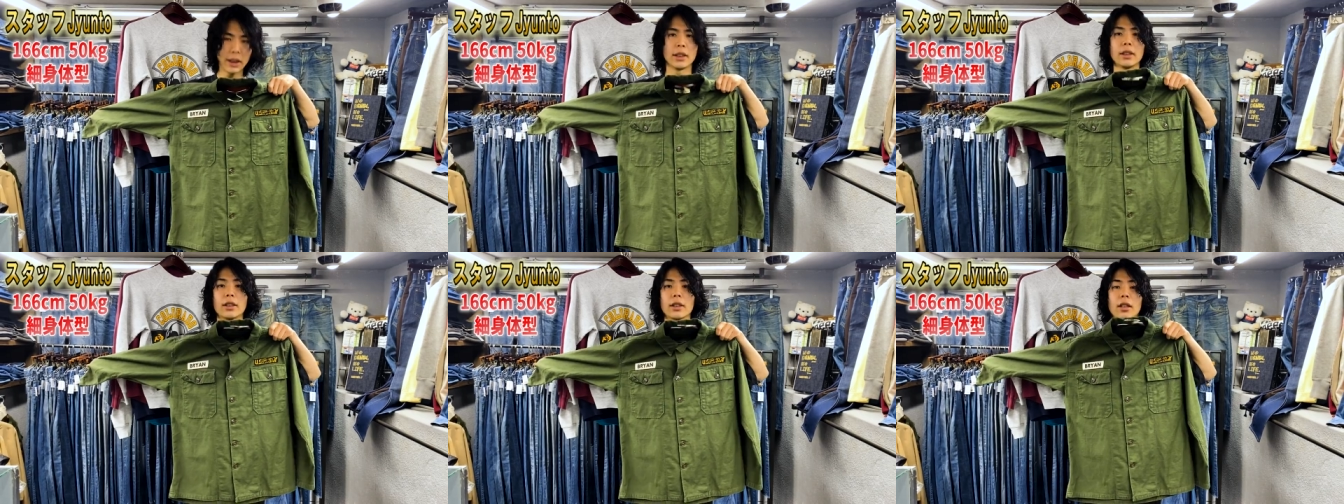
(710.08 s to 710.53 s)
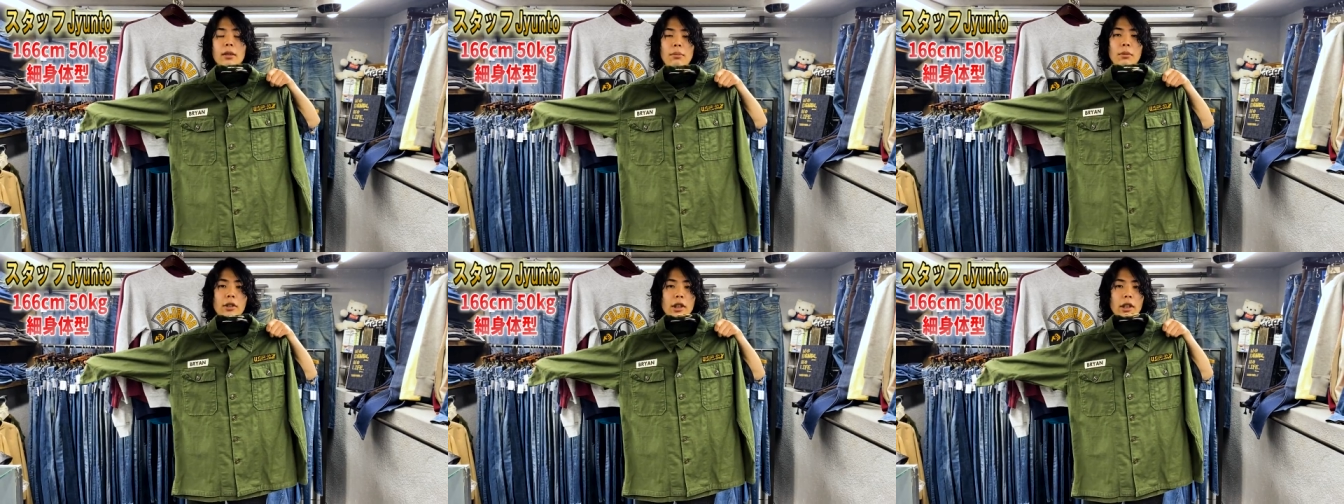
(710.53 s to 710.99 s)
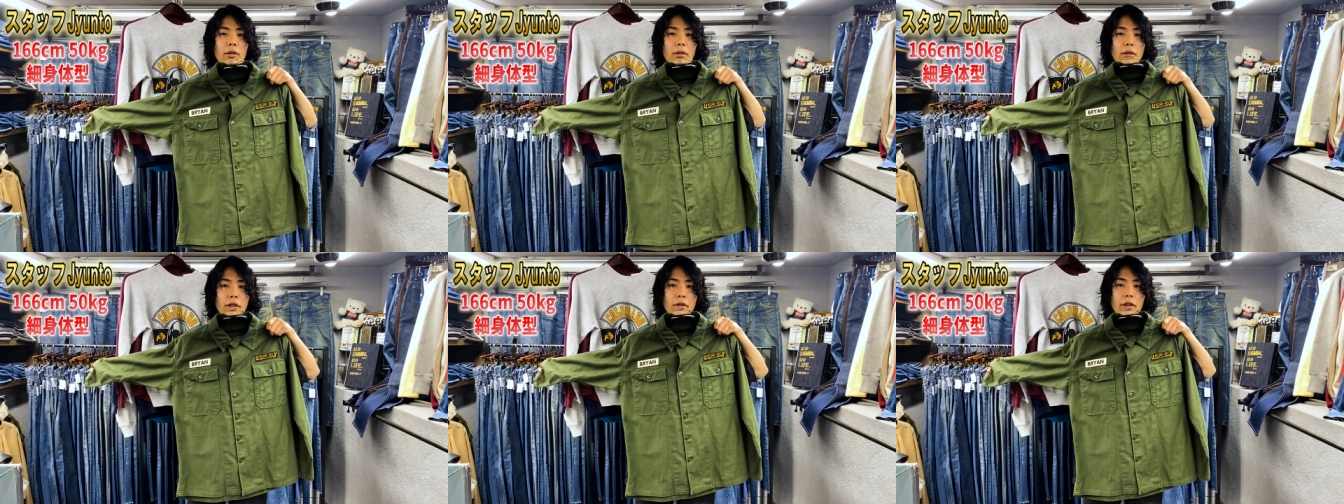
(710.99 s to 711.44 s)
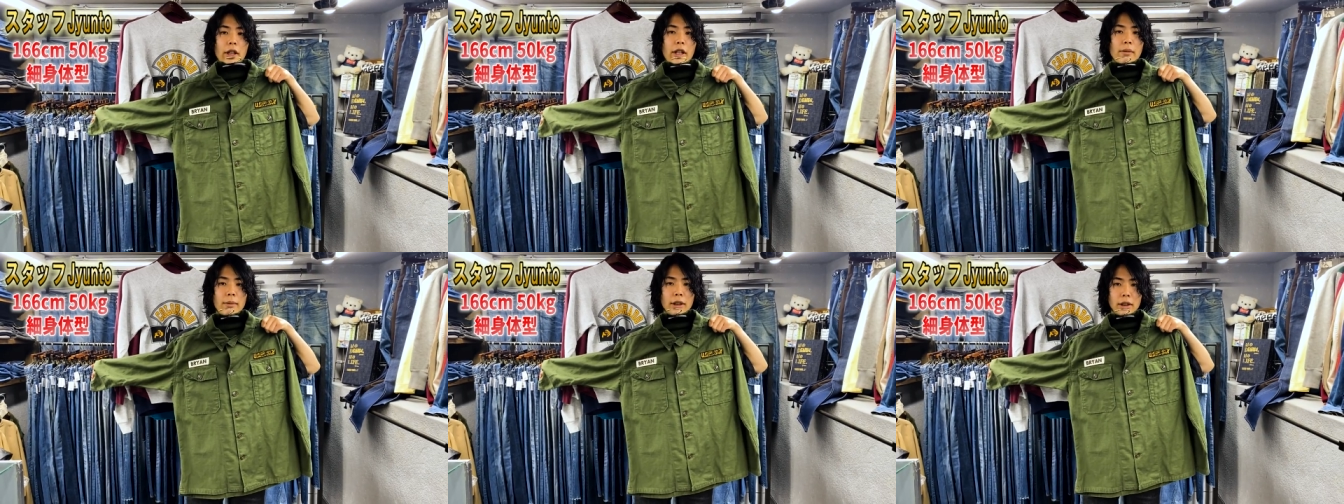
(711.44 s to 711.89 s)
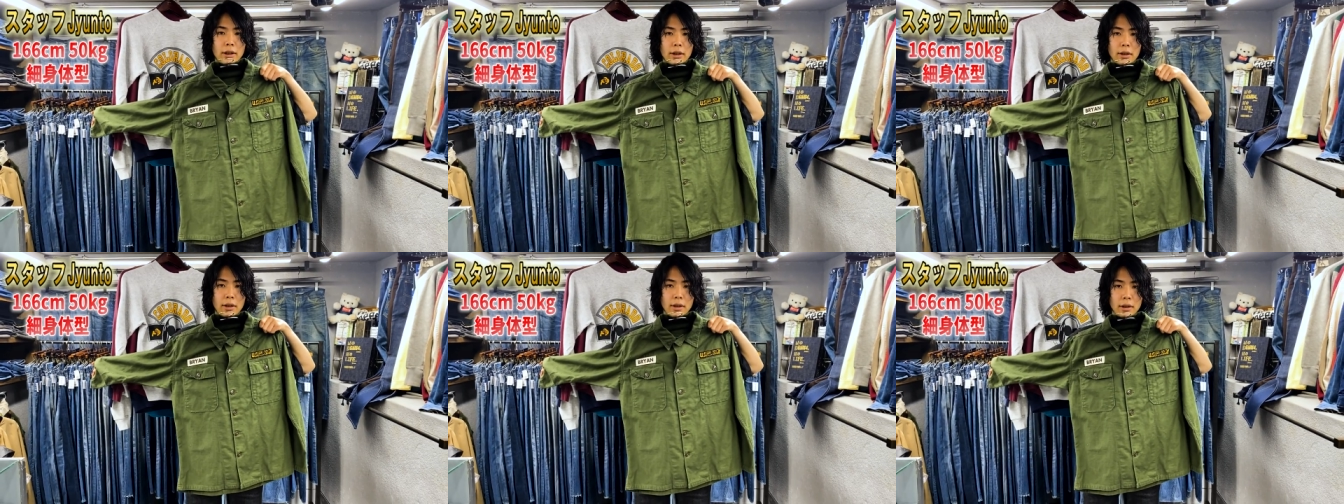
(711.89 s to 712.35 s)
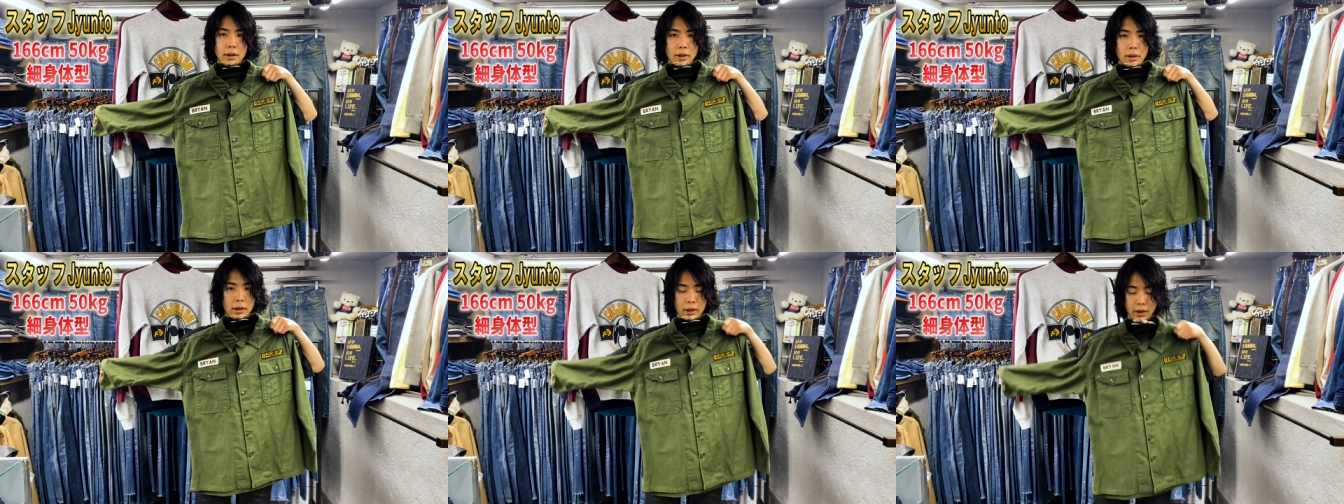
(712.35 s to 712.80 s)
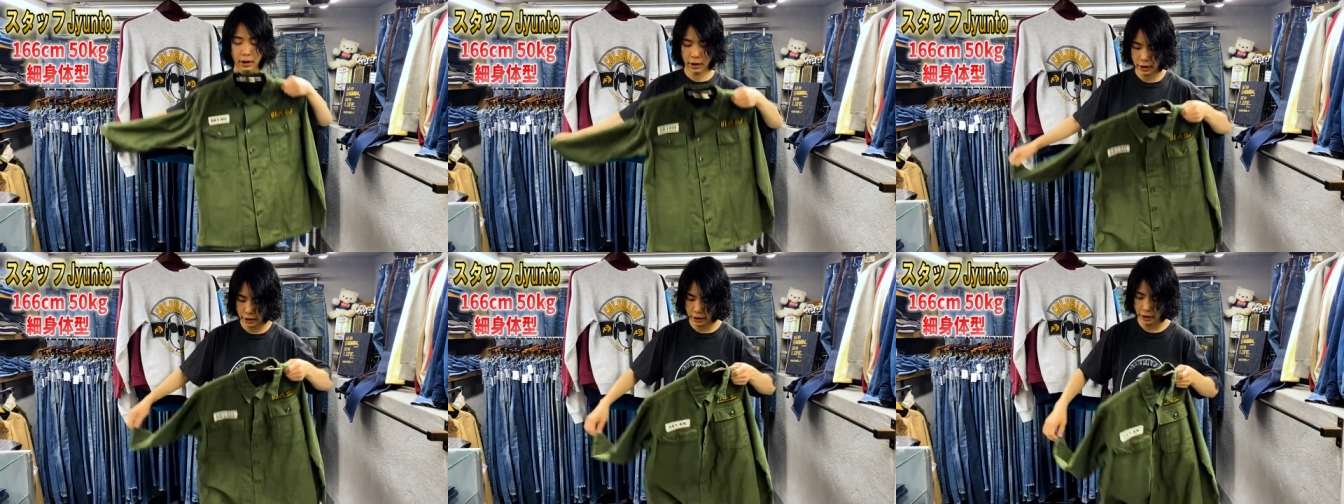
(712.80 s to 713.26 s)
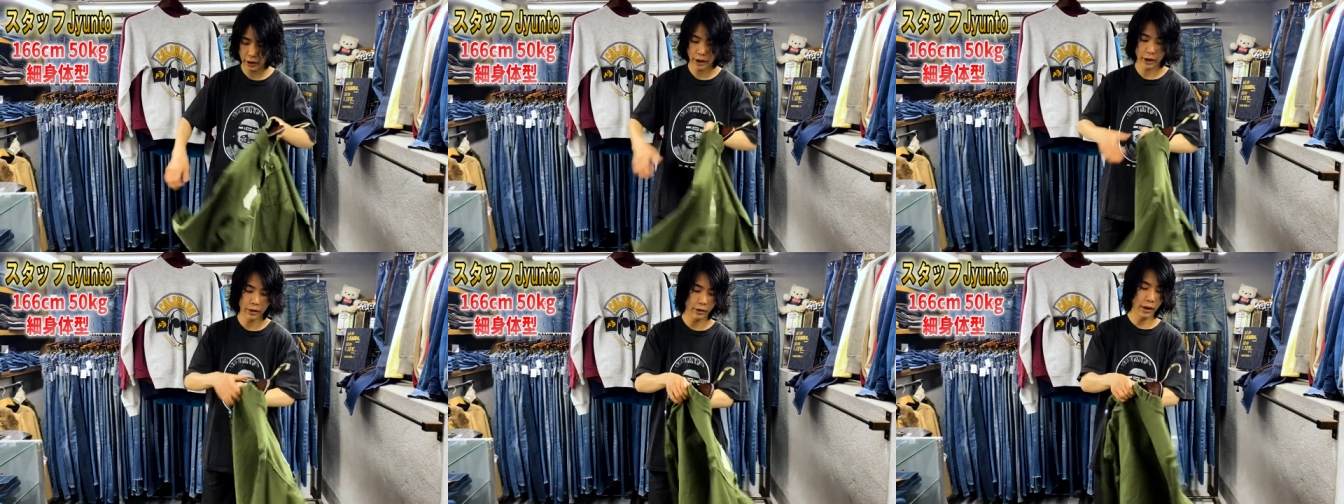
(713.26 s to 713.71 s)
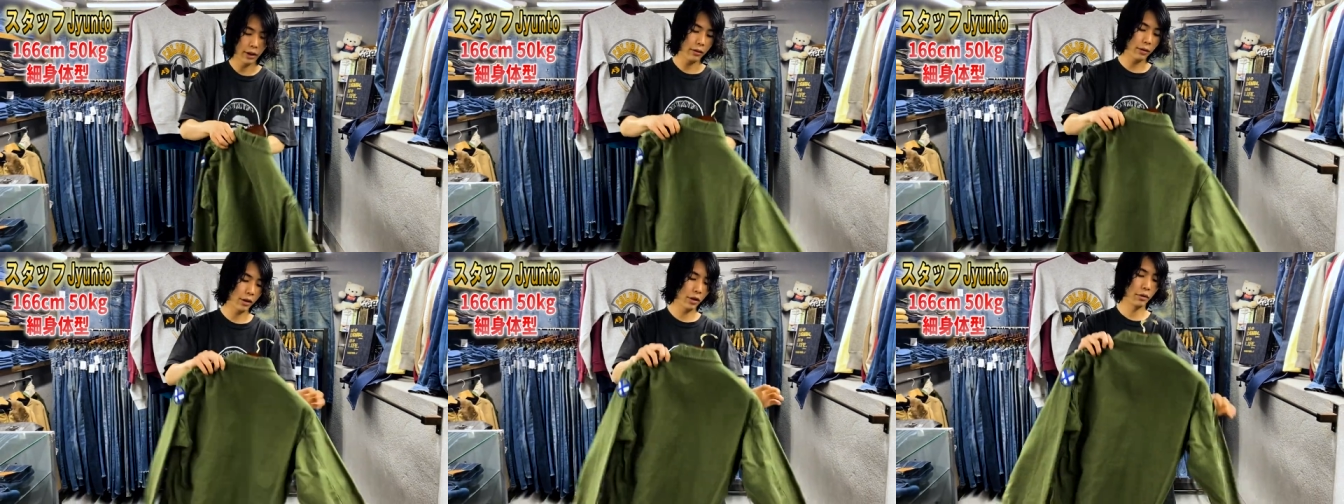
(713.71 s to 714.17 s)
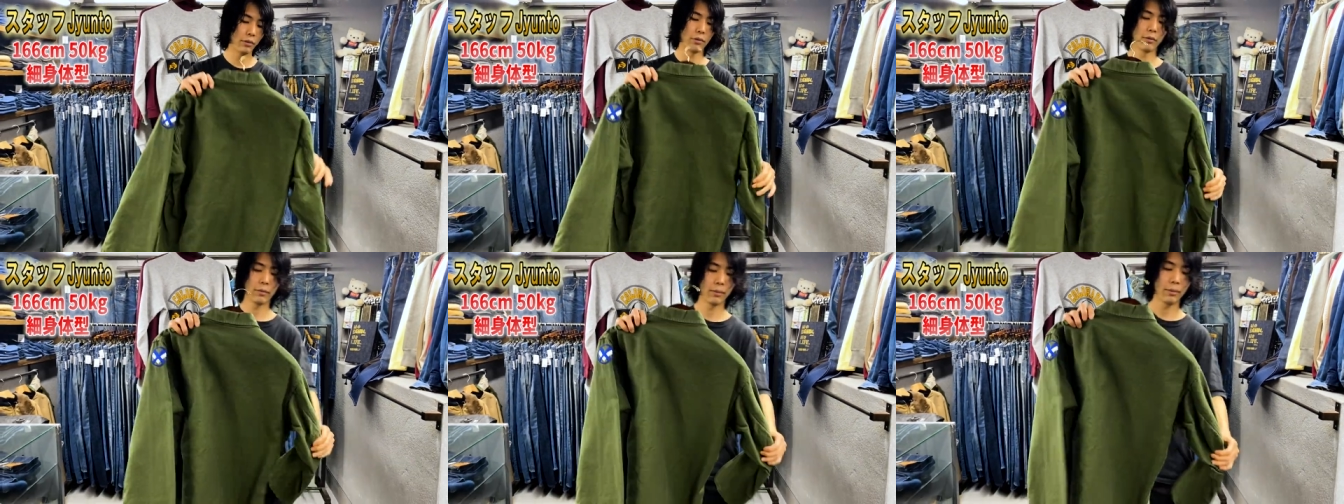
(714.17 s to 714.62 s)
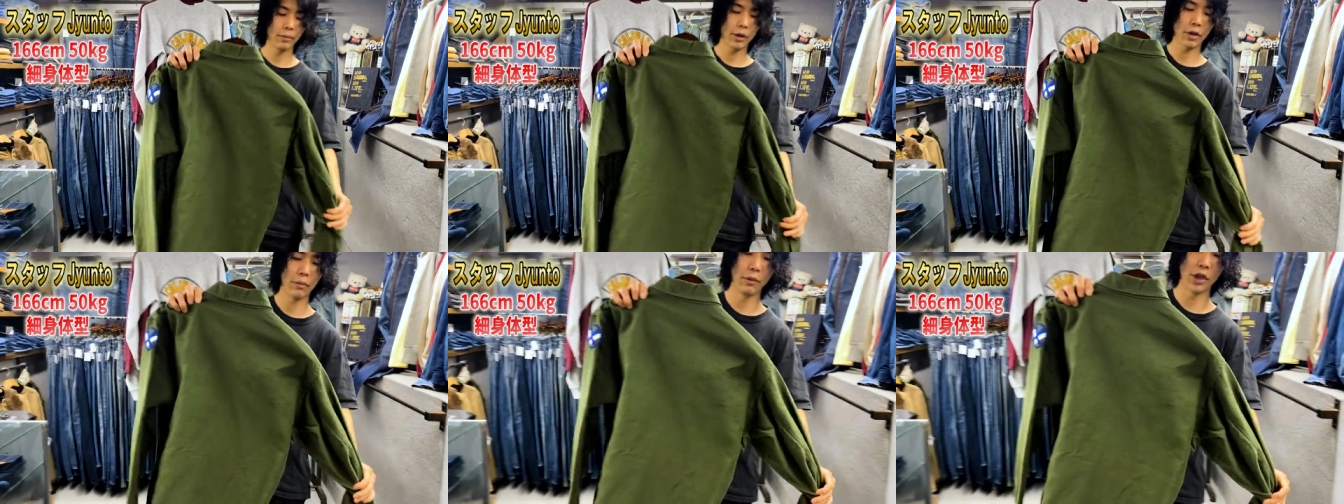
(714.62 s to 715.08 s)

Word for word: ズですが僕だとゆったりします。で裏こちらももちろん無